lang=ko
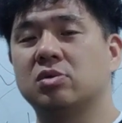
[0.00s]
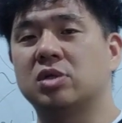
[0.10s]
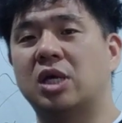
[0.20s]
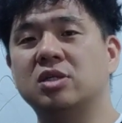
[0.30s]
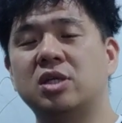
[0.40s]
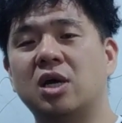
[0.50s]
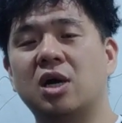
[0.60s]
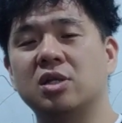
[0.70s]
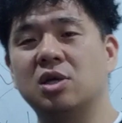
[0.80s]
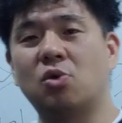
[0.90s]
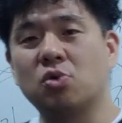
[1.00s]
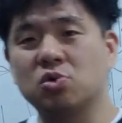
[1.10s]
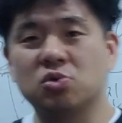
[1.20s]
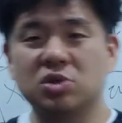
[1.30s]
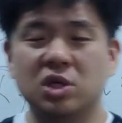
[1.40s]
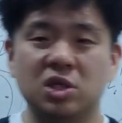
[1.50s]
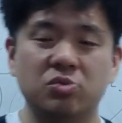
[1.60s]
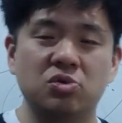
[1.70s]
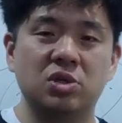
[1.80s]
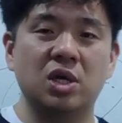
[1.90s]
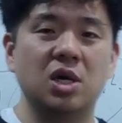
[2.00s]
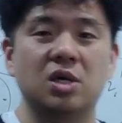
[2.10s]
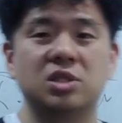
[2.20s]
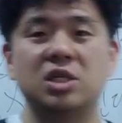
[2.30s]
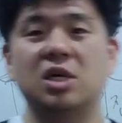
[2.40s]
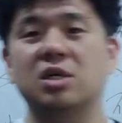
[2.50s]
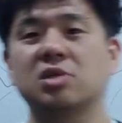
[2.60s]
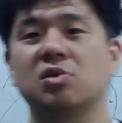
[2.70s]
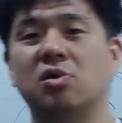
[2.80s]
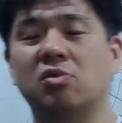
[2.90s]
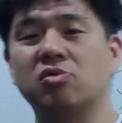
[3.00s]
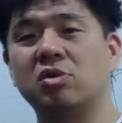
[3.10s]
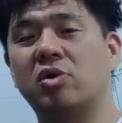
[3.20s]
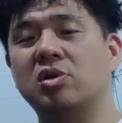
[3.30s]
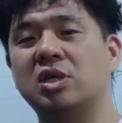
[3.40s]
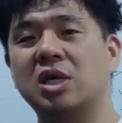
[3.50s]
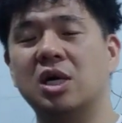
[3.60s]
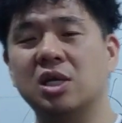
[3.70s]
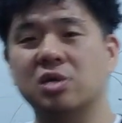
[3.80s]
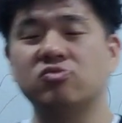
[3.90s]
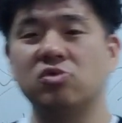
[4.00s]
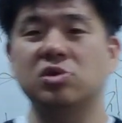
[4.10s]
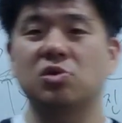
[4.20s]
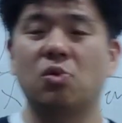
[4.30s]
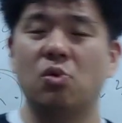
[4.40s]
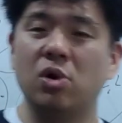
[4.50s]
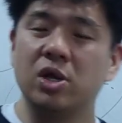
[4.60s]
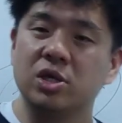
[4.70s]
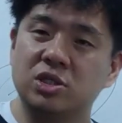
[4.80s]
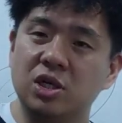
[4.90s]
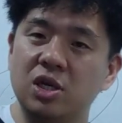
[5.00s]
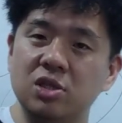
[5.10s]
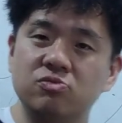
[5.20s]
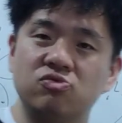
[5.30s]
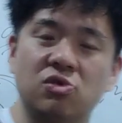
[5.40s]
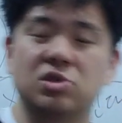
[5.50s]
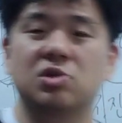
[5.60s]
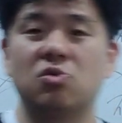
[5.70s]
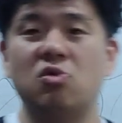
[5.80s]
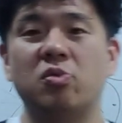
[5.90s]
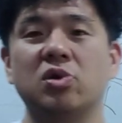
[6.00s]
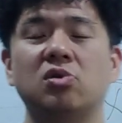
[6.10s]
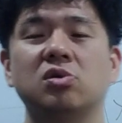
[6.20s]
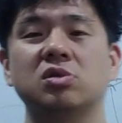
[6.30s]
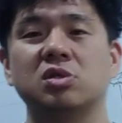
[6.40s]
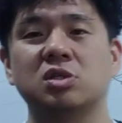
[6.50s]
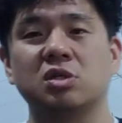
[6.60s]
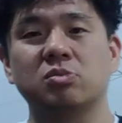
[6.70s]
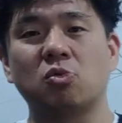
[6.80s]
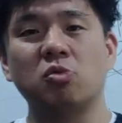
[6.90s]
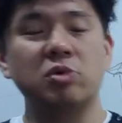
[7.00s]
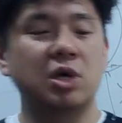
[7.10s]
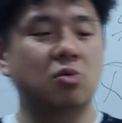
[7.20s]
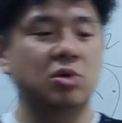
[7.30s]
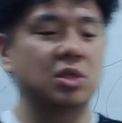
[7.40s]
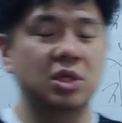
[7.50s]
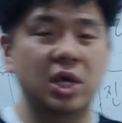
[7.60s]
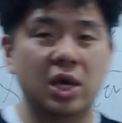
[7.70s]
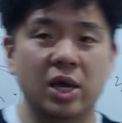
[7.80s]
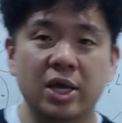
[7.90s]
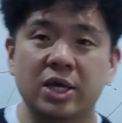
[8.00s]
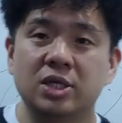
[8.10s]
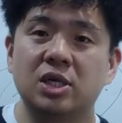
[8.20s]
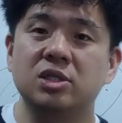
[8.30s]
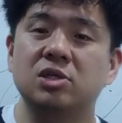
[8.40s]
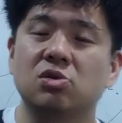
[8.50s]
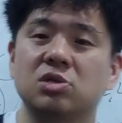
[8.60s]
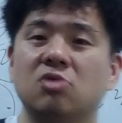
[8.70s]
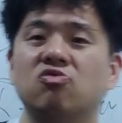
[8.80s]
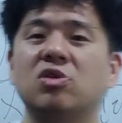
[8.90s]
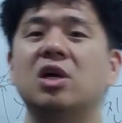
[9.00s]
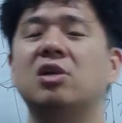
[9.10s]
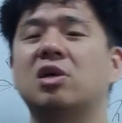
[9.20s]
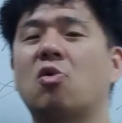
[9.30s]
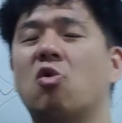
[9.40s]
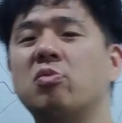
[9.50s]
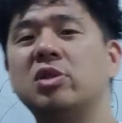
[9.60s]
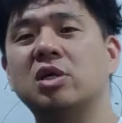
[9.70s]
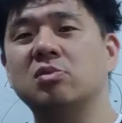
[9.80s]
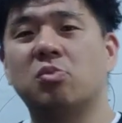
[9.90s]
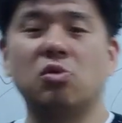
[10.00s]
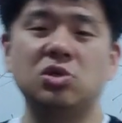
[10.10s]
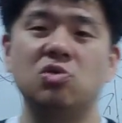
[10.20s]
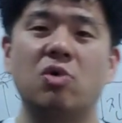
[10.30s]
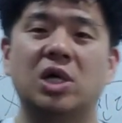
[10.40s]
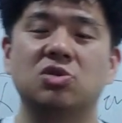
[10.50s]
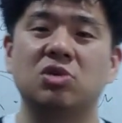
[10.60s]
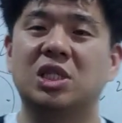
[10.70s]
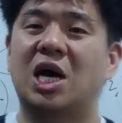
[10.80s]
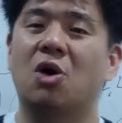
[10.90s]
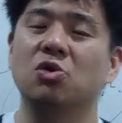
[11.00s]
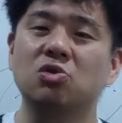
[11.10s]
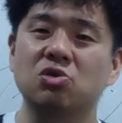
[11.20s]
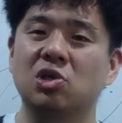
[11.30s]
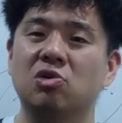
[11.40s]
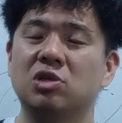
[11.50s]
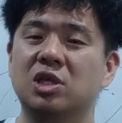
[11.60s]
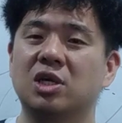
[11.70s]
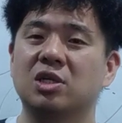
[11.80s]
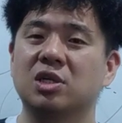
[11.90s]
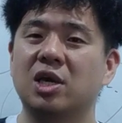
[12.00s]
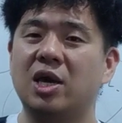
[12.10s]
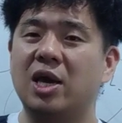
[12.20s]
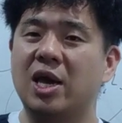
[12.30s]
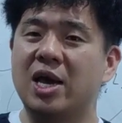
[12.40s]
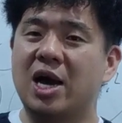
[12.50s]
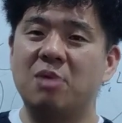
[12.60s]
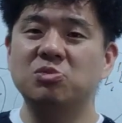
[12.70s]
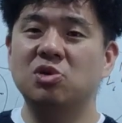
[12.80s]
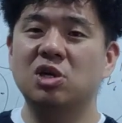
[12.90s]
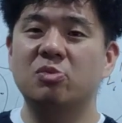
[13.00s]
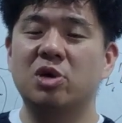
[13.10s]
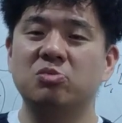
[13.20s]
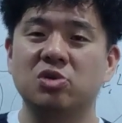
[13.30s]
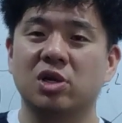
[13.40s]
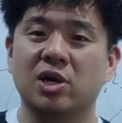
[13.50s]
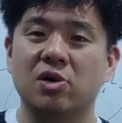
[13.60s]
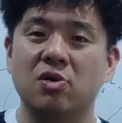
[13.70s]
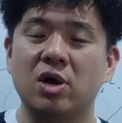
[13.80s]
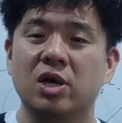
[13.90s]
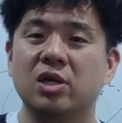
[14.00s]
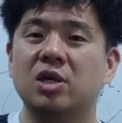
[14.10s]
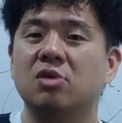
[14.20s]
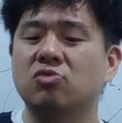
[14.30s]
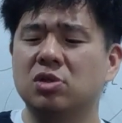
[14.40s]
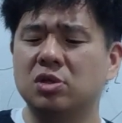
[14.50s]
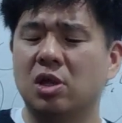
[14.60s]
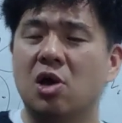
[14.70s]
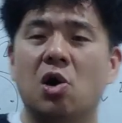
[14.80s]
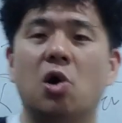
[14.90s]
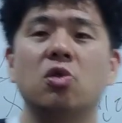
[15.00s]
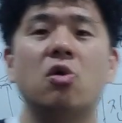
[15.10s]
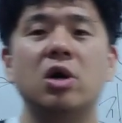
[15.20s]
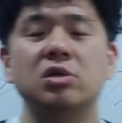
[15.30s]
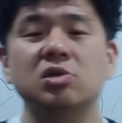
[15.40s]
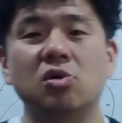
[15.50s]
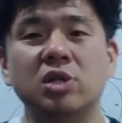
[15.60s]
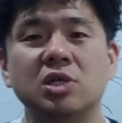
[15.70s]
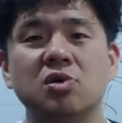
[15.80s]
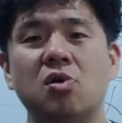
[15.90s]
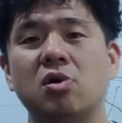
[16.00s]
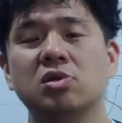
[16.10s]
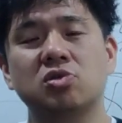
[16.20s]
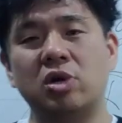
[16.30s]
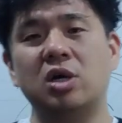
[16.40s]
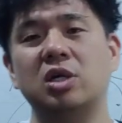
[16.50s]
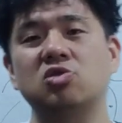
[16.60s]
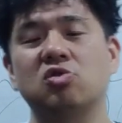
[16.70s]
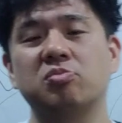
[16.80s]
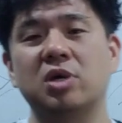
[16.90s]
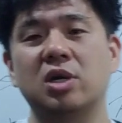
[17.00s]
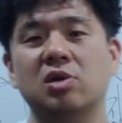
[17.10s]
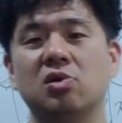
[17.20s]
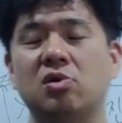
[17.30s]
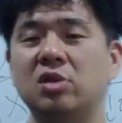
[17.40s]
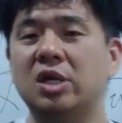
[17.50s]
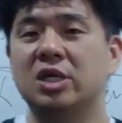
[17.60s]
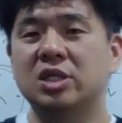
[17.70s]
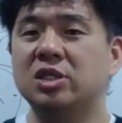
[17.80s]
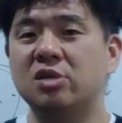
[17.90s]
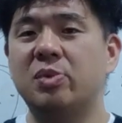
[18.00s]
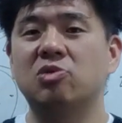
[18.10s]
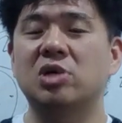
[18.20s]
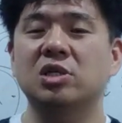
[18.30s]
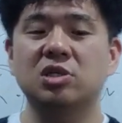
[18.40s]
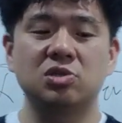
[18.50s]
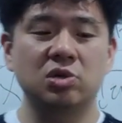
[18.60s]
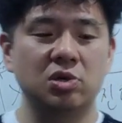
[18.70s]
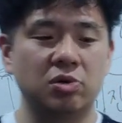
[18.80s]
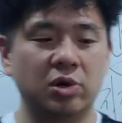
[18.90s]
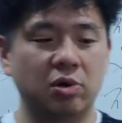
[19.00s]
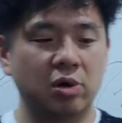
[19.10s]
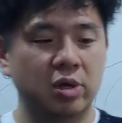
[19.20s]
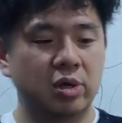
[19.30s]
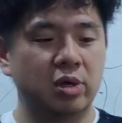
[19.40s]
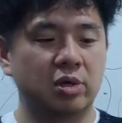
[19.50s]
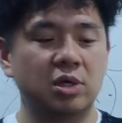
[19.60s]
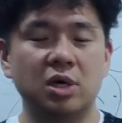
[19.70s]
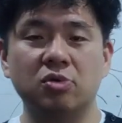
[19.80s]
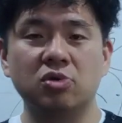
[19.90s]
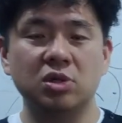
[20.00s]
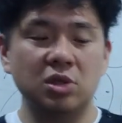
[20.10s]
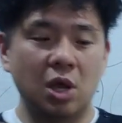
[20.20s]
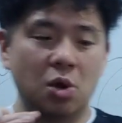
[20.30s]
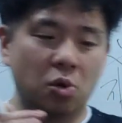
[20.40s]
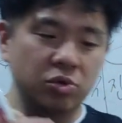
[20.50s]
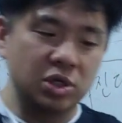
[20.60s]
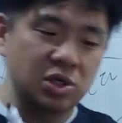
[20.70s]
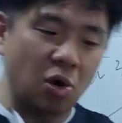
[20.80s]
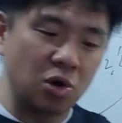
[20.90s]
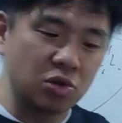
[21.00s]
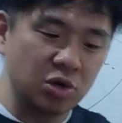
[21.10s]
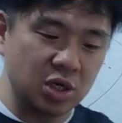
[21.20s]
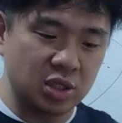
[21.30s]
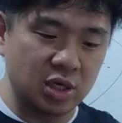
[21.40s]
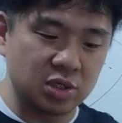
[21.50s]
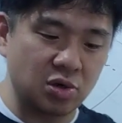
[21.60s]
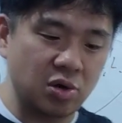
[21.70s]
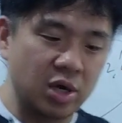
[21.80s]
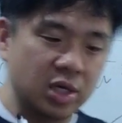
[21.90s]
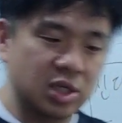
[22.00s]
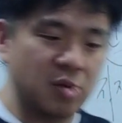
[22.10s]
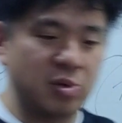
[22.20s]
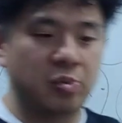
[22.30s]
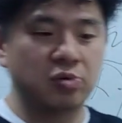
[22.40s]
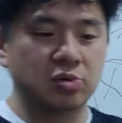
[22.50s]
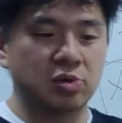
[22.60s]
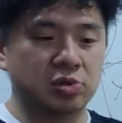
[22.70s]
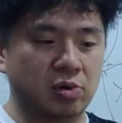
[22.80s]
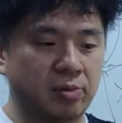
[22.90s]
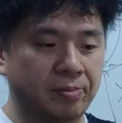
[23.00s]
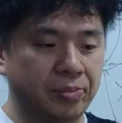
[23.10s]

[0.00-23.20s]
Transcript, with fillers: 어, 나는 생각한다, 고로 존재한다부터 생각을 시작을 해서 우리는 과연 인간이란 무엇이고 진리는 무엇이고 뭐 이런 것들을 지금 고민하고 있는데 사실 정작 우리가 이렇게 고민하는 모든 과정이 다 언어로 되어 있다라는 게 함정이라면 함정일까요? 그러니까 우리는 언어학을 떠나서 철학을 할 수 없다라는 건 사실 매우 상식적인 거예요. 예, 그러니까 우리는 오늘 그 언어에 대해서 살펴보는 거죠.